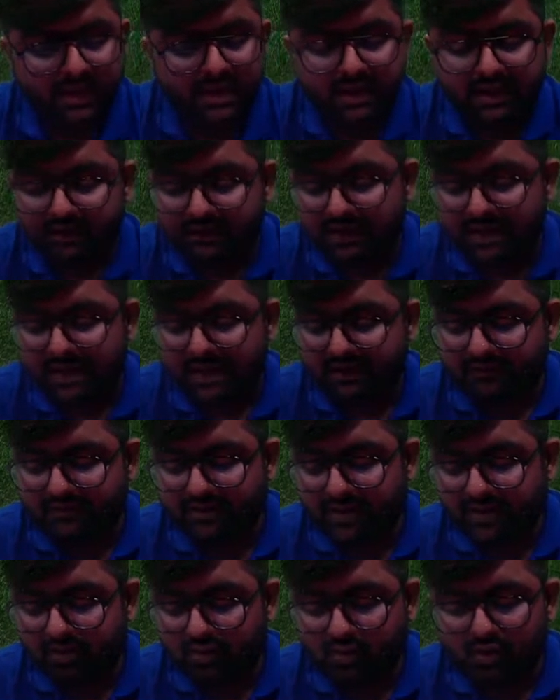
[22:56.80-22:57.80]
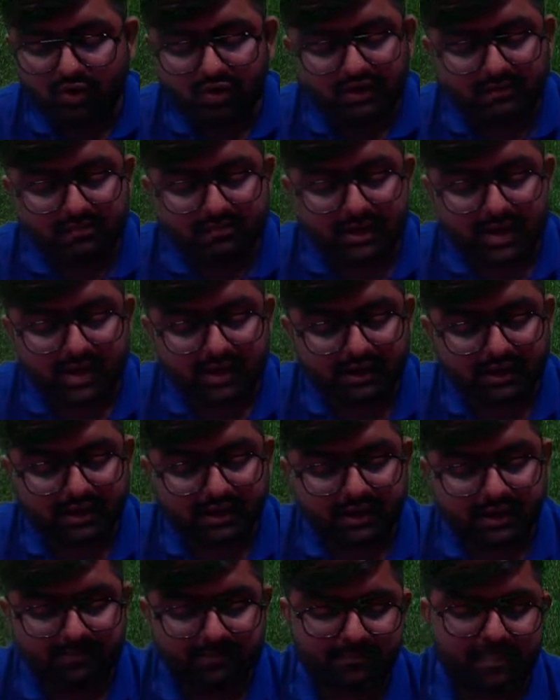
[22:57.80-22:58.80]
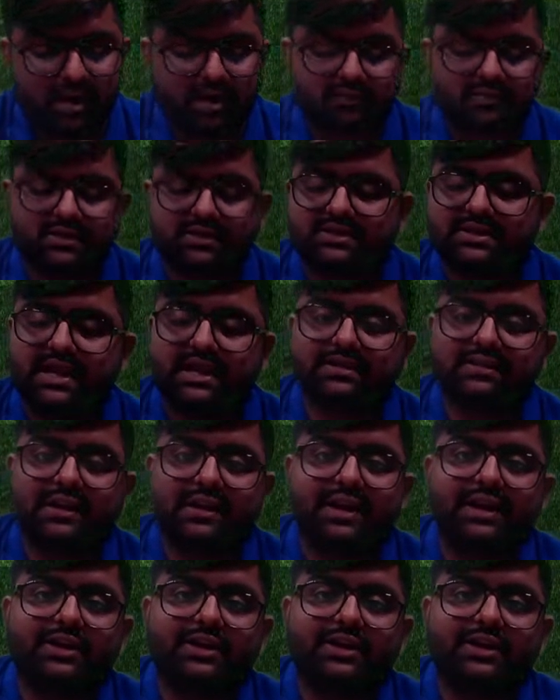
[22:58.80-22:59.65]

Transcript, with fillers: दे हैव देयर ओन बार्गेनिंग पावर्स एंड दे